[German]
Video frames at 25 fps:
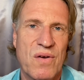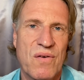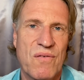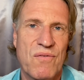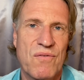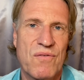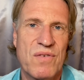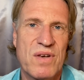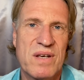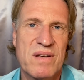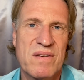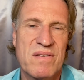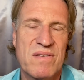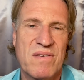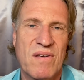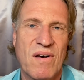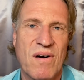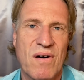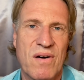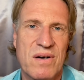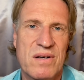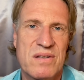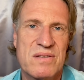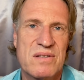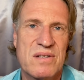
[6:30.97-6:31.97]
wie
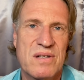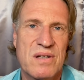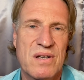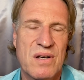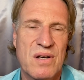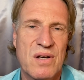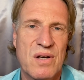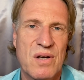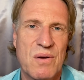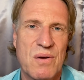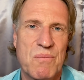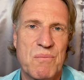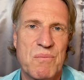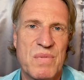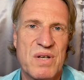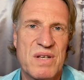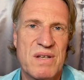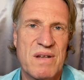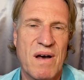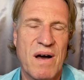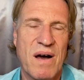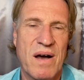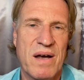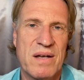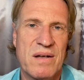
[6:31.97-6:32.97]
gesagt,
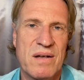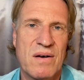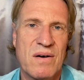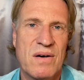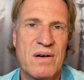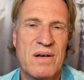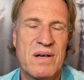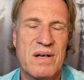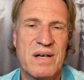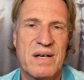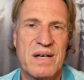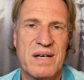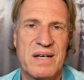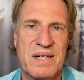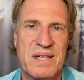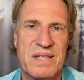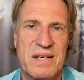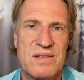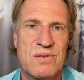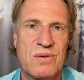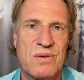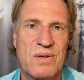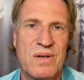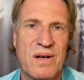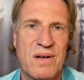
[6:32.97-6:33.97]
mit einer
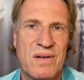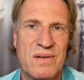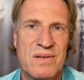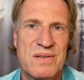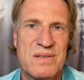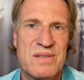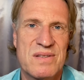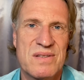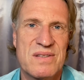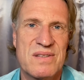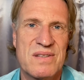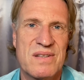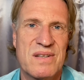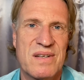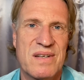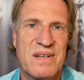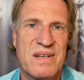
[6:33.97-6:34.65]
Resonanz